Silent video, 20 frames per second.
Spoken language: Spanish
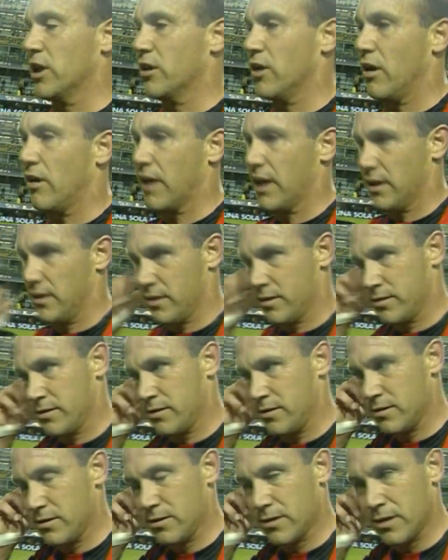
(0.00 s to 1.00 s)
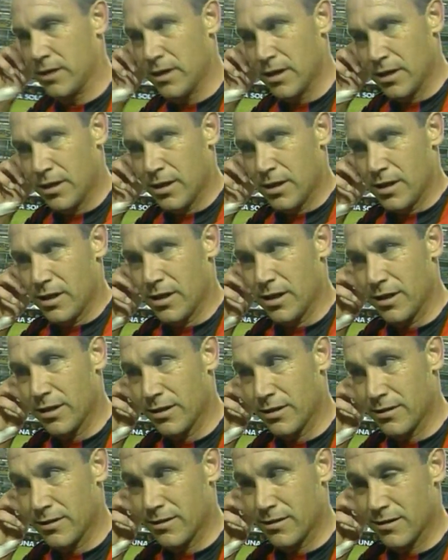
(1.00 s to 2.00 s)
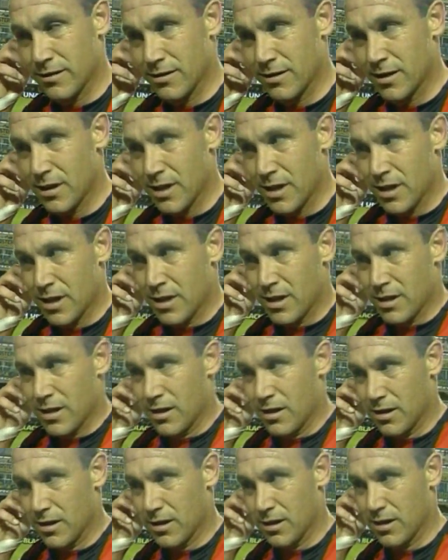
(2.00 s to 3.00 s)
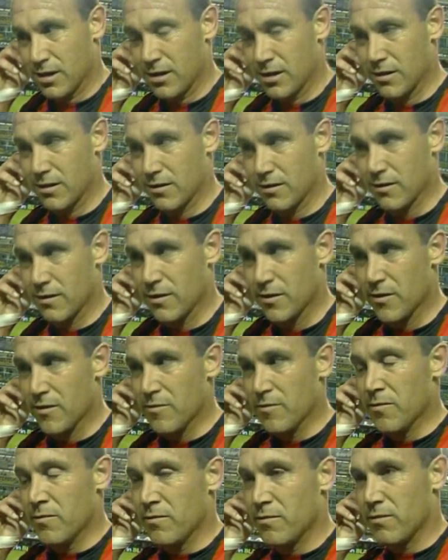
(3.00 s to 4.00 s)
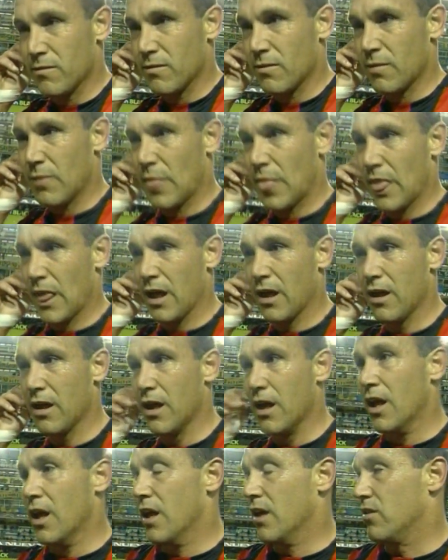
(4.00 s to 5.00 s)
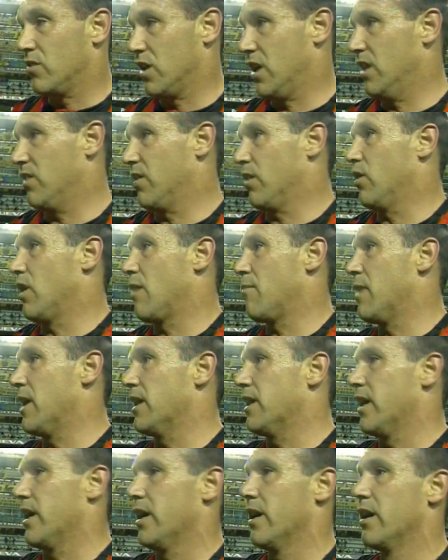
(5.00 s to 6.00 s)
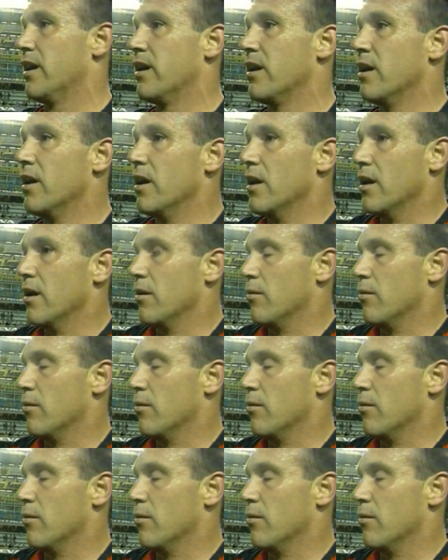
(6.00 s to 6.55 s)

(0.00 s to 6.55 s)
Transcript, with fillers: después del tumulto, el único que queda es eh, Matías Caruso. En la mitad de la cancha está